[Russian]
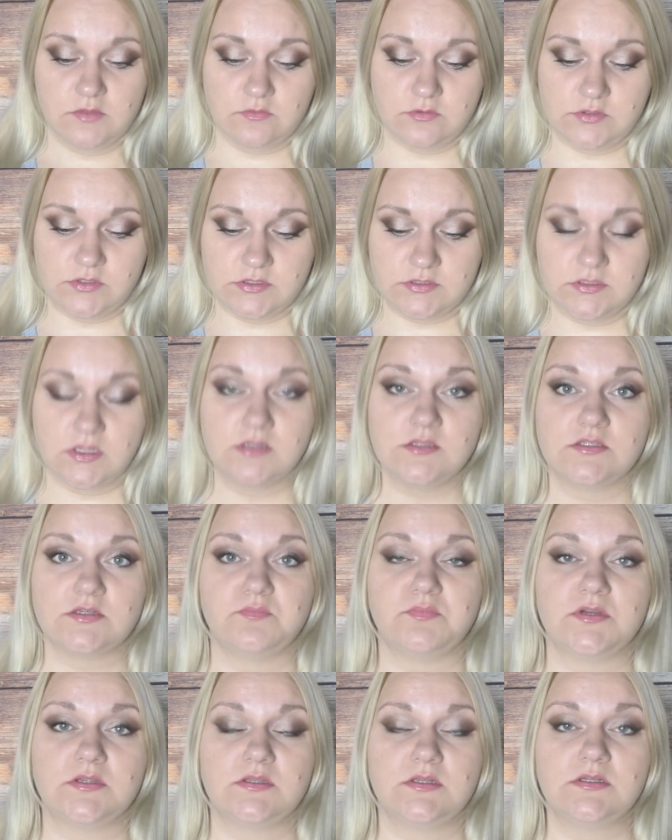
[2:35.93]
То есть осталось
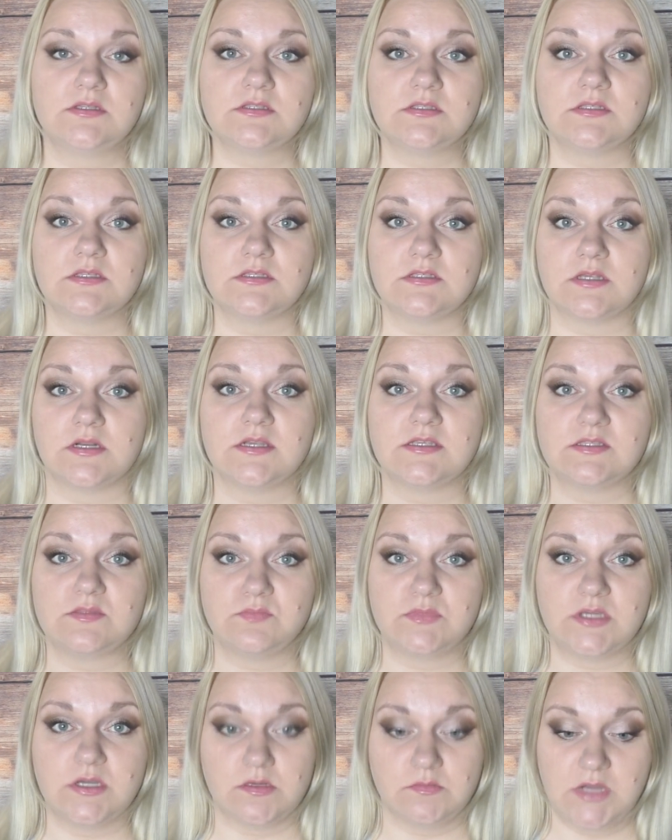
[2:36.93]
определиться с
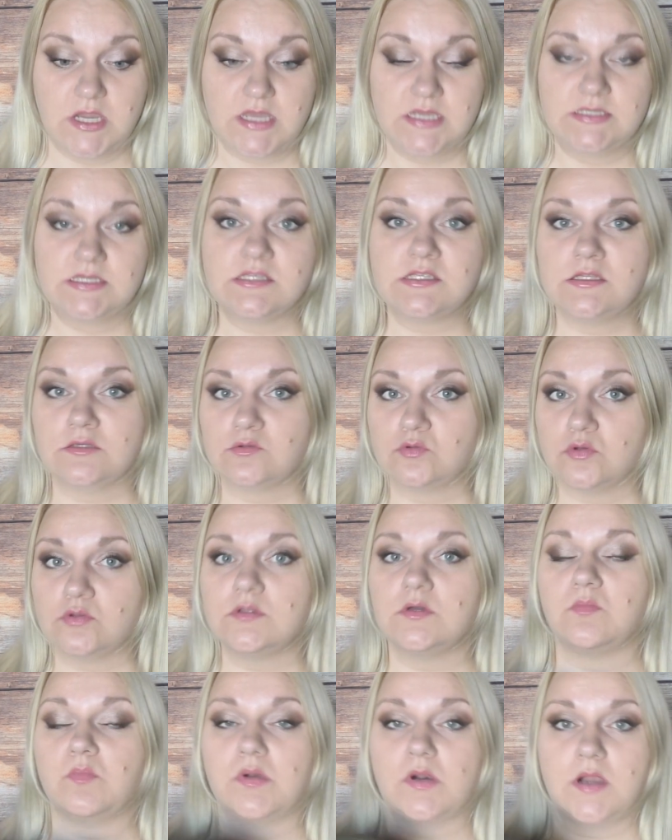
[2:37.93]
размером. Если
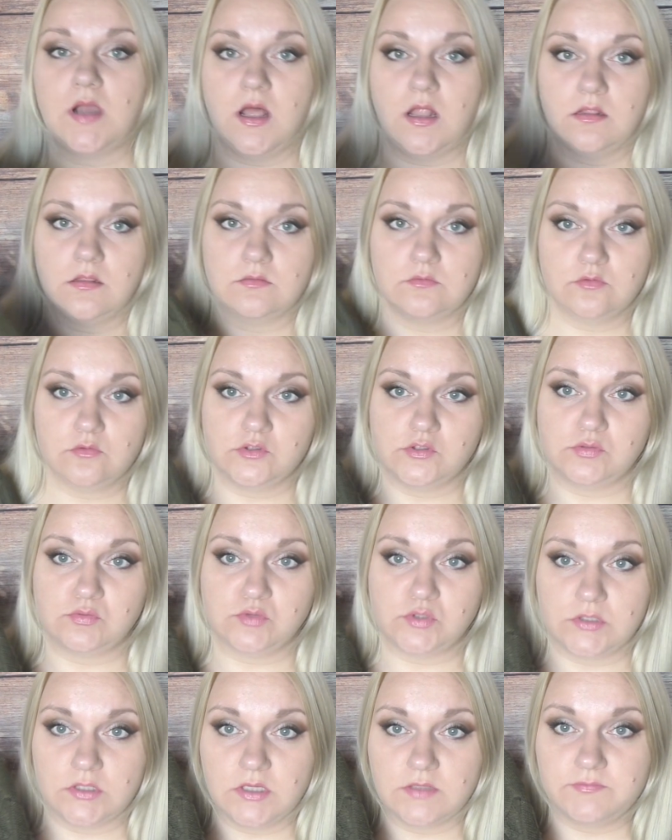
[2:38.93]
кто-то брал тоже
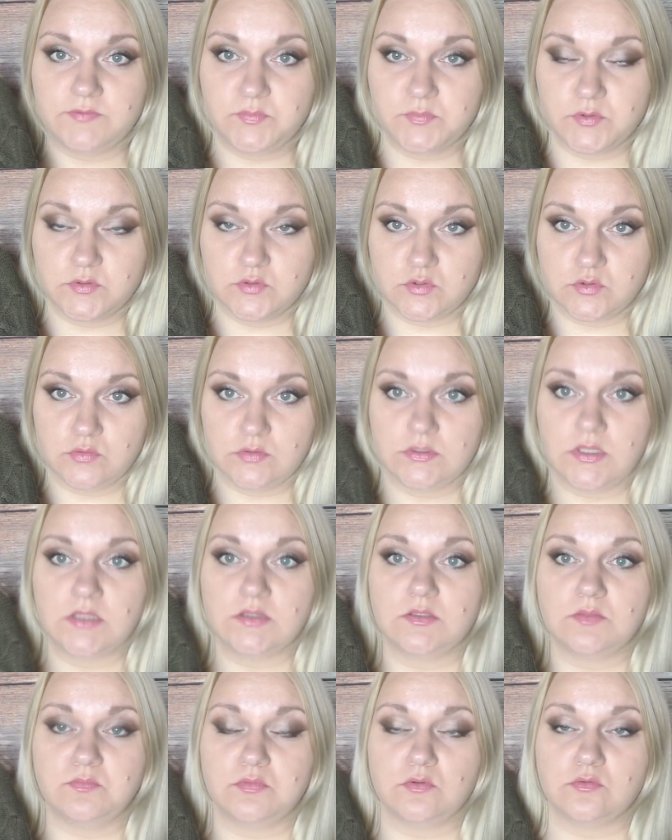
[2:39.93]
уже как
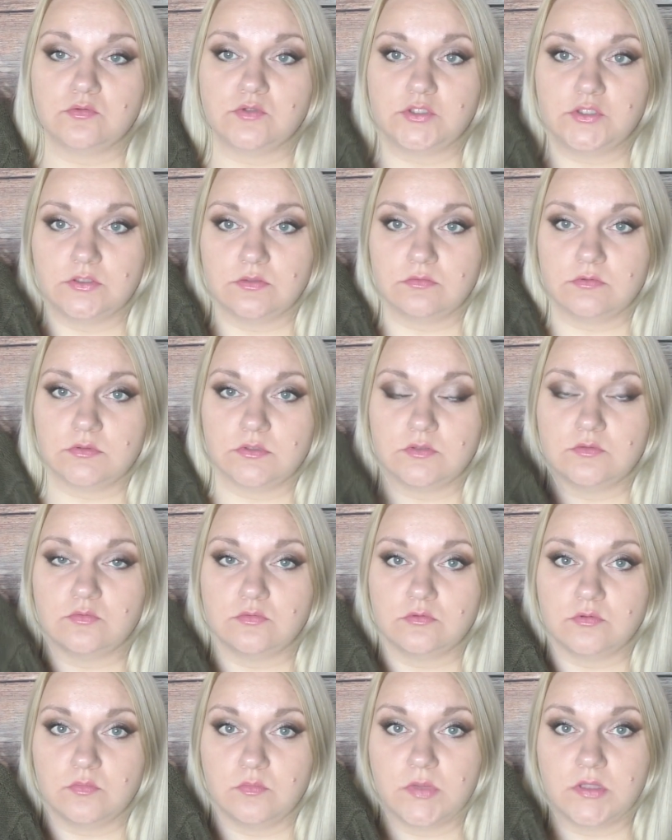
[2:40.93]
вип-консультант и получил вот
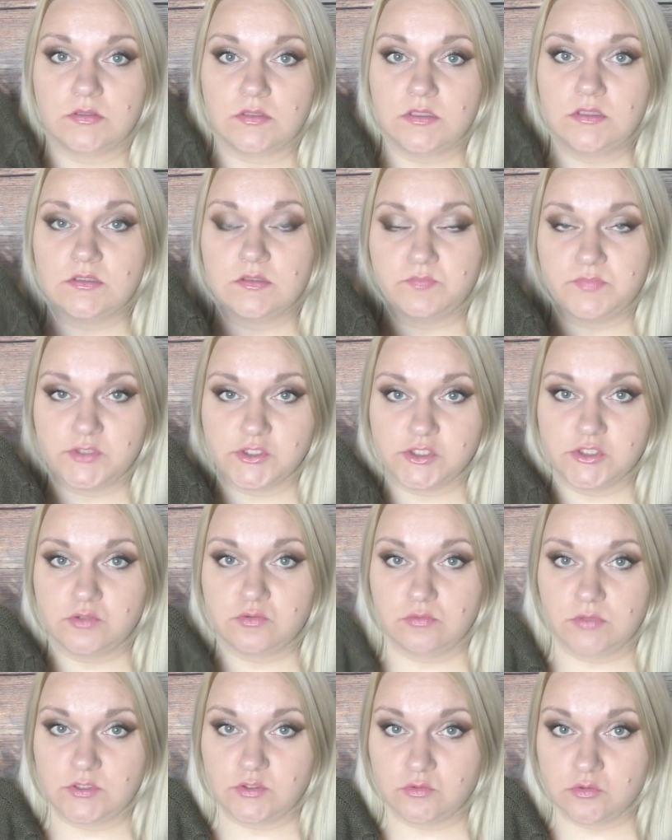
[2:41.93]
эту вот модель,
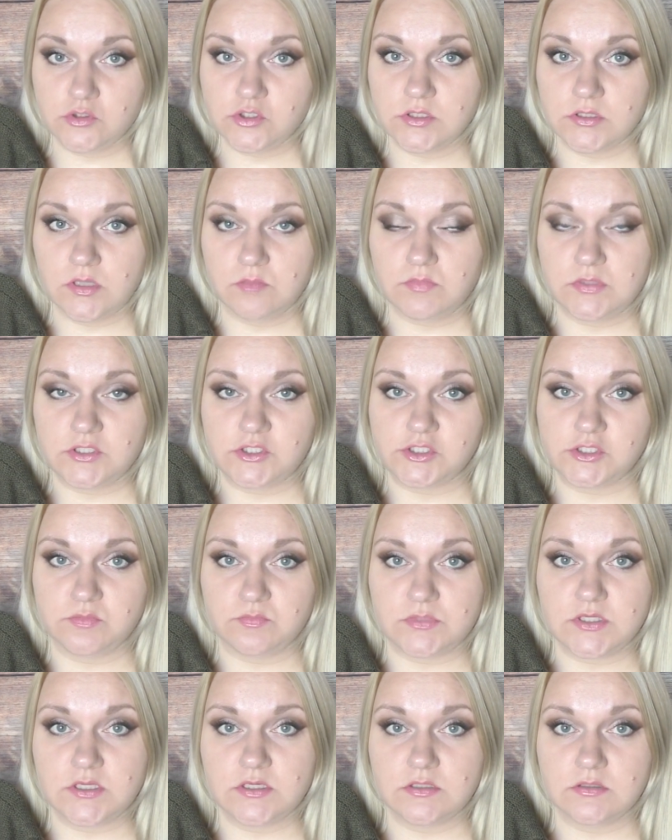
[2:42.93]
напишите, у вас тоже она
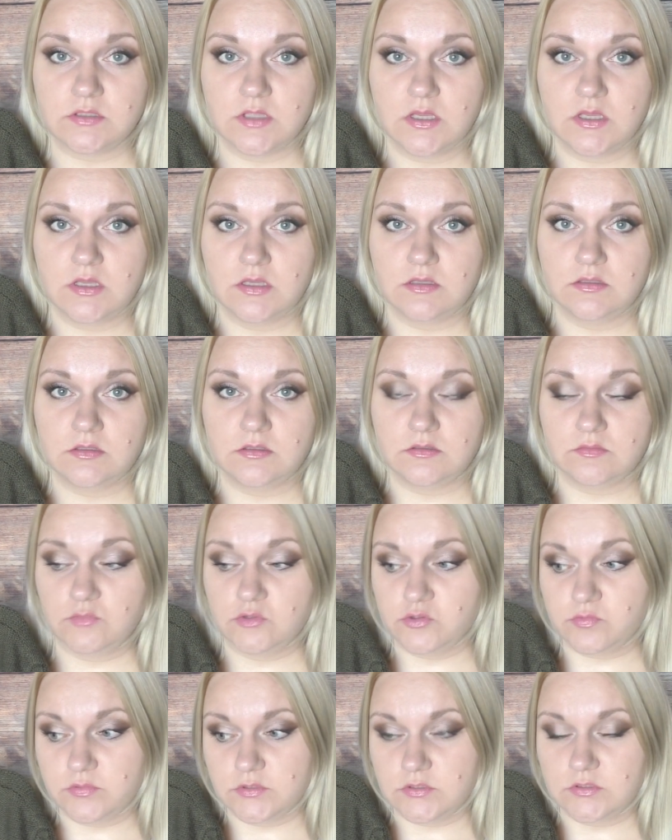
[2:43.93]
мерит или
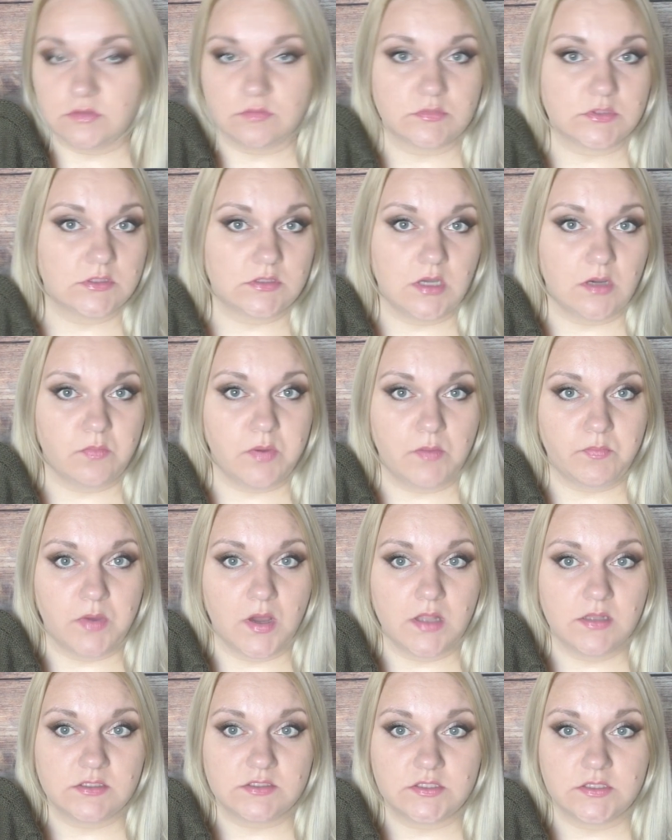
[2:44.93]
может быть это мне так
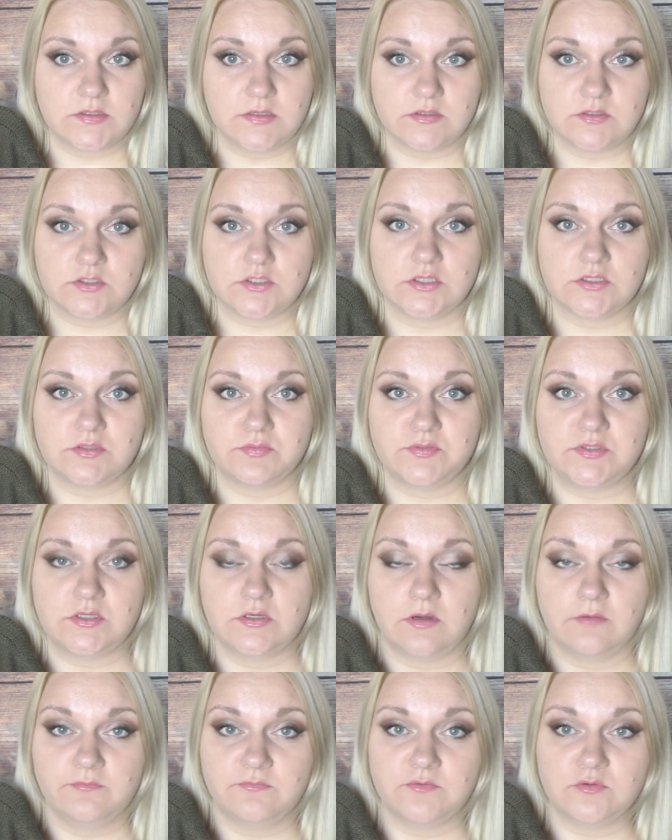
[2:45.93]
попалось, а я сейчас
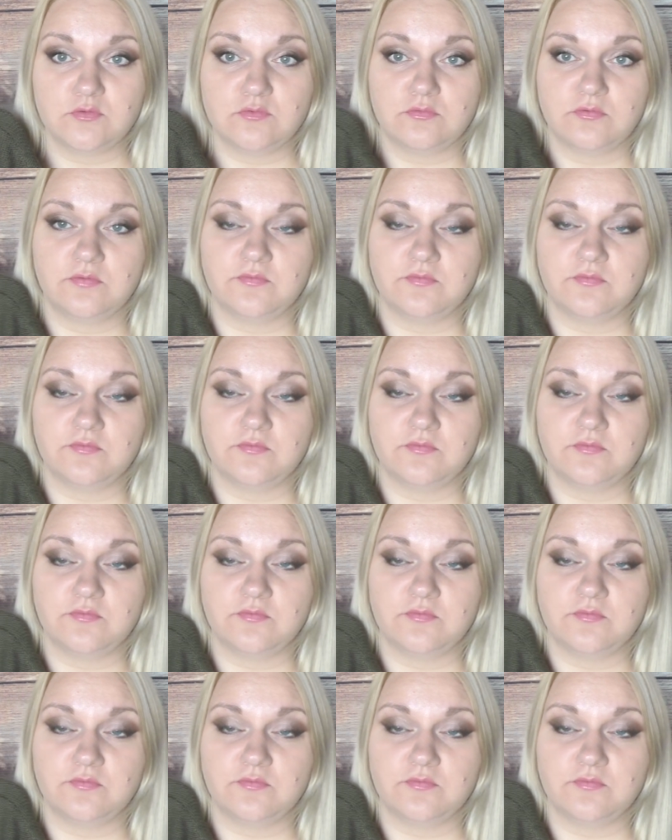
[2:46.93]
всех введу